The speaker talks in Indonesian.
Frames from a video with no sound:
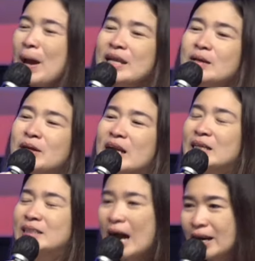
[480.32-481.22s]
paling
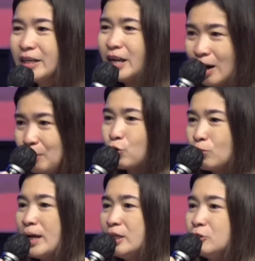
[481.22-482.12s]
rendah di dalam
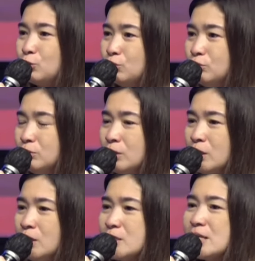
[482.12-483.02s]
rumah itu.
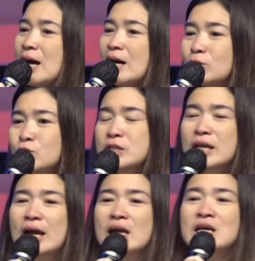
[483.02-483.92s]

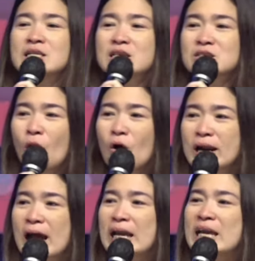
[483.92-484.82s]
Seharusnya
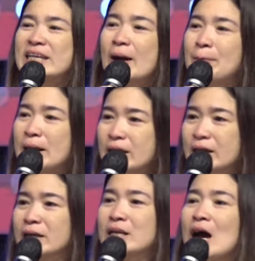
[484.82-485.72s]
seseorang yang paling
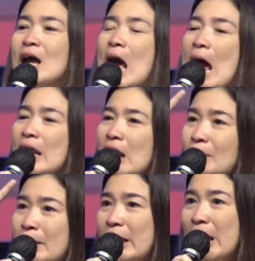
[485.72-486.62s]
rendah
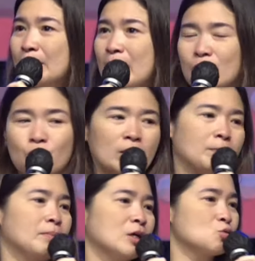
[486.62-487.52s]
adalah mereka yang
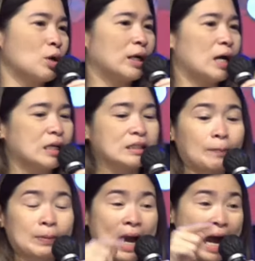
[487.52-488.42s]
melakukan pembasuhan kaki.
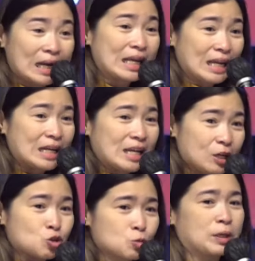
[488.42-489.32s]
Tapi hari ini
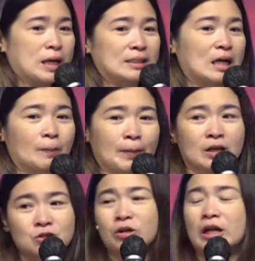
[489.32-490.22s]
Yesus berkata
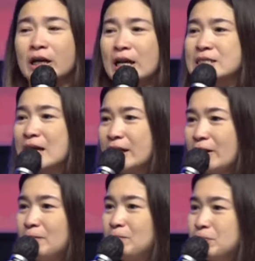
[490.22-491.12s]
kepada saudara dan saya,